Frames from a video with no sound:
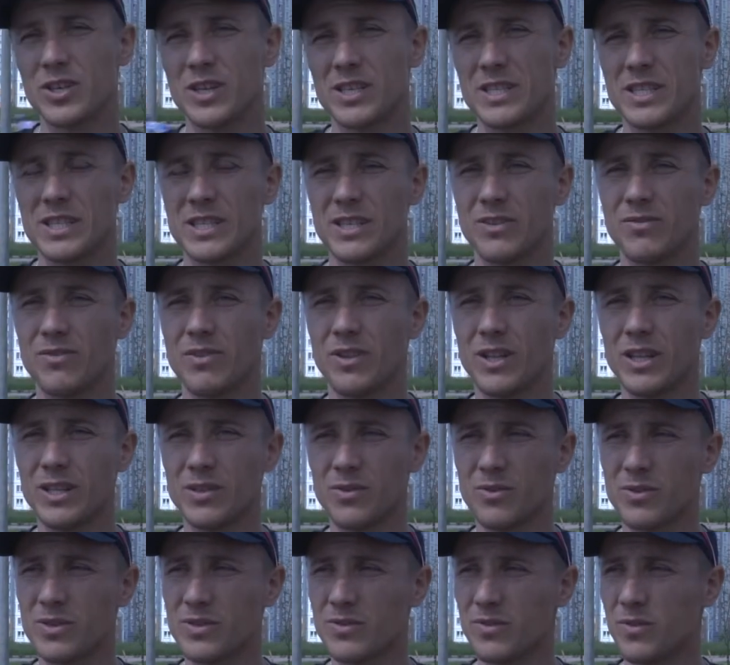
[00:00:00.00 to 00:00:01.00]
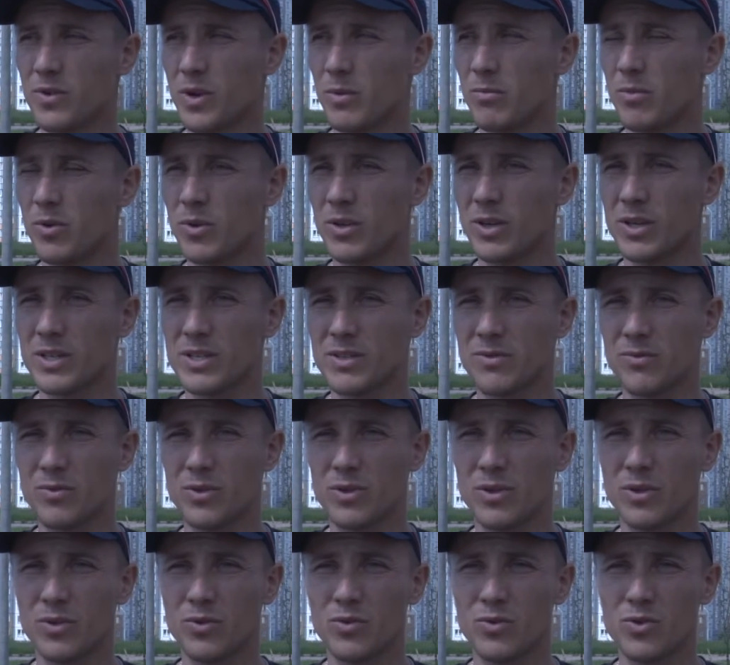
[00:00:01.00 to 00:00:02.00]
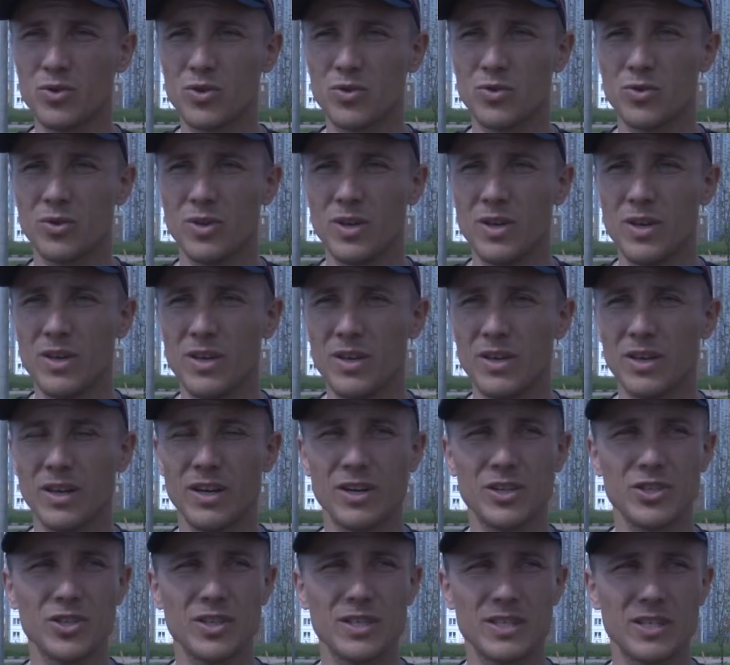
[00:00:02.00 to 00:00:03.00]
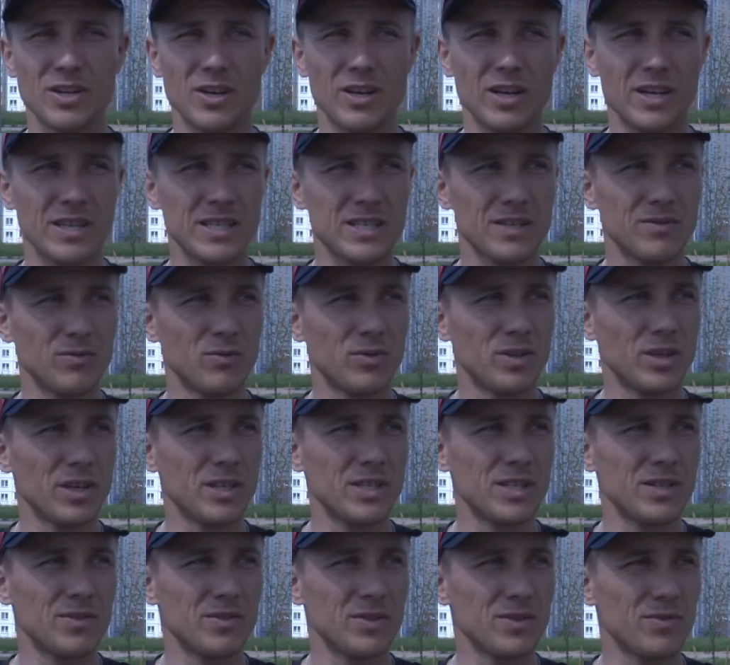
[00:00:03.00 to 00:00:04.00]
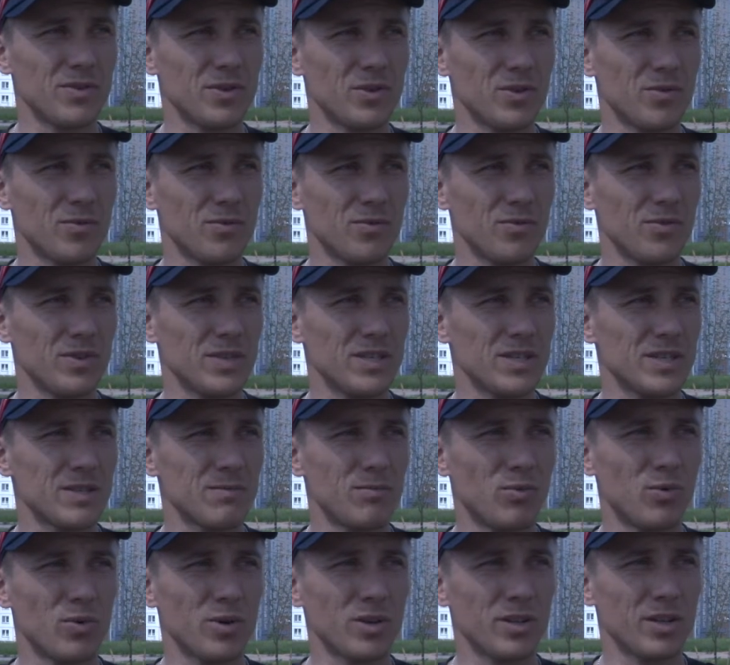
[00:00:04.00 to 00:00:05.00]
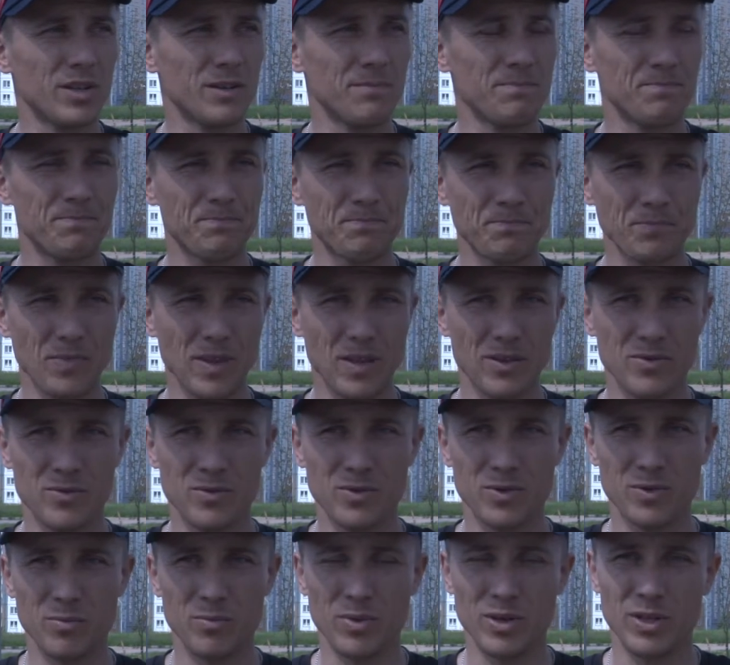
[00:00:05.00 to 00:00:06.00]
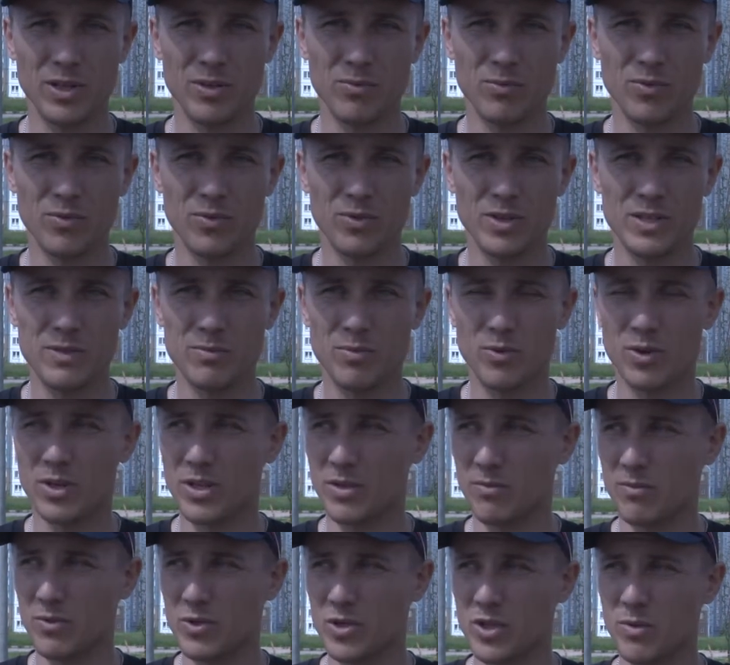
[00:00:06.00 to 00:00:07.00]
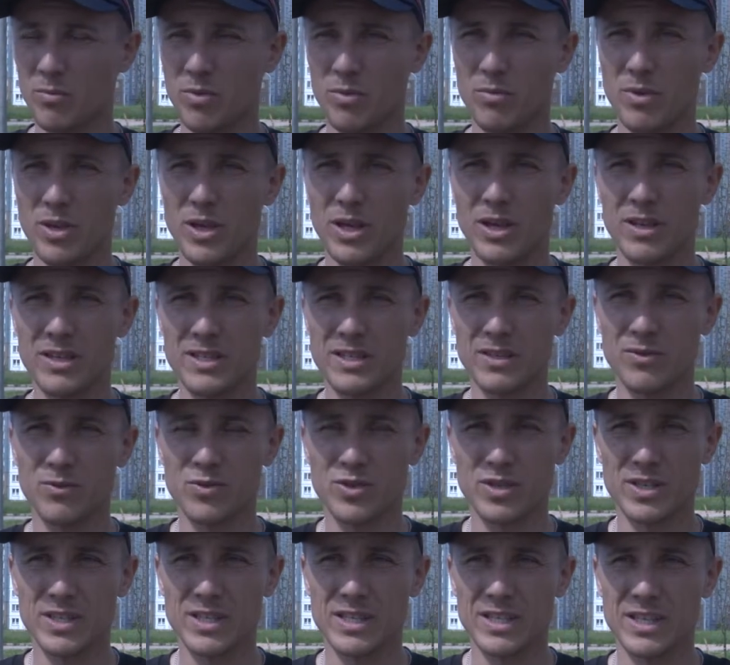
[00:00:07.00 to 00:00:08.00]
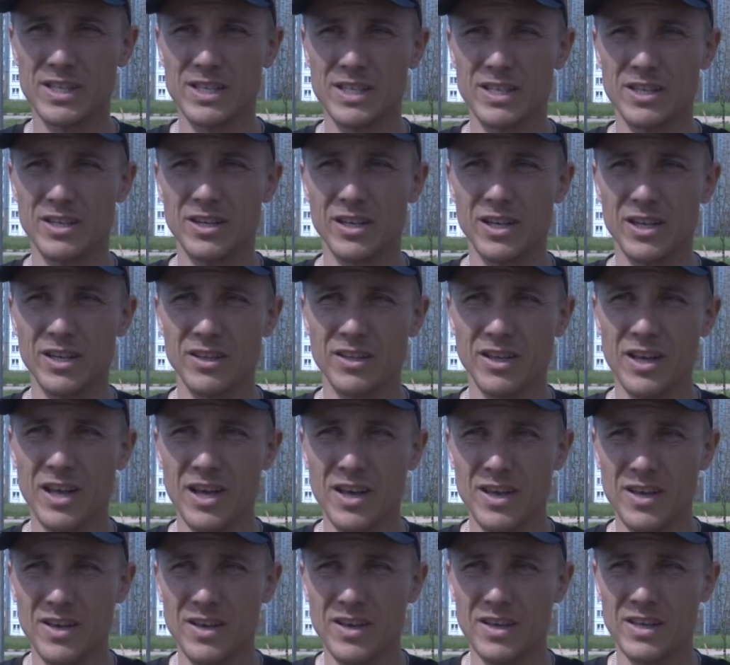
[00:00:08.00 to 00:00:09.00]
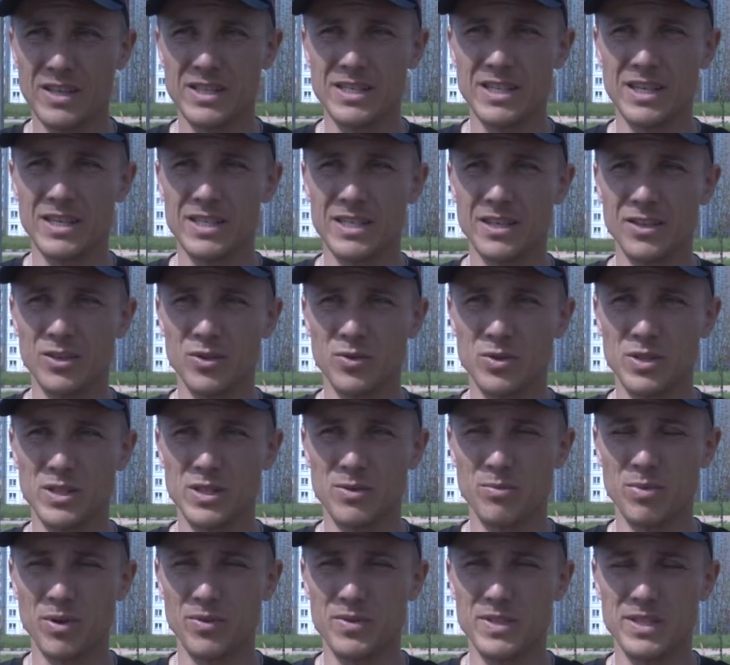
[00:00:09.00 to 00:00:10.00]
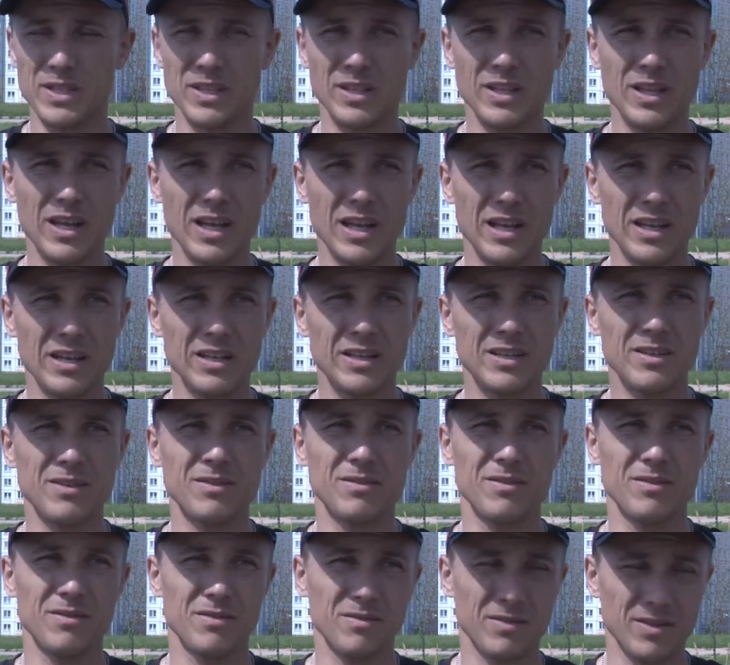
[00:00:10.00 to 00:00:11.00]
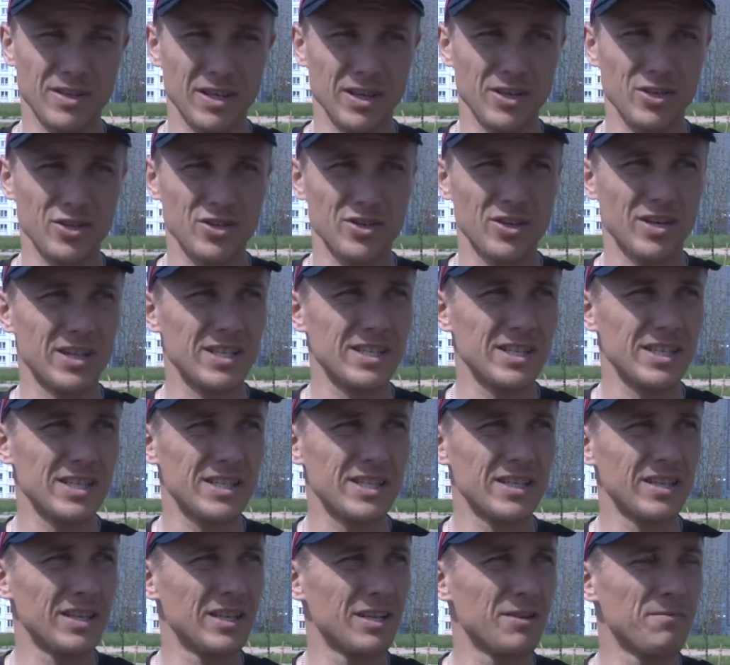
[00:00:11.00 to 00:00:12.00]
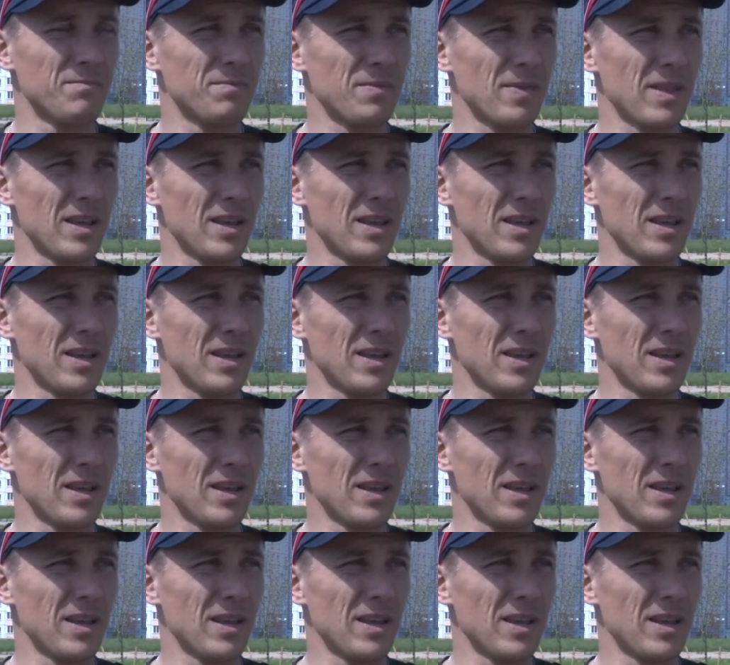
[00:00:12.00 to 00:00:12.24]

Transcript: родитель вкладывает в своего ребенка сегодня душу, каждый старается его найти в своем виде спорта. Вот, поэтому велоспорт немножко поменялся. Уже с детских лет дети относятся профессионально, также и родители.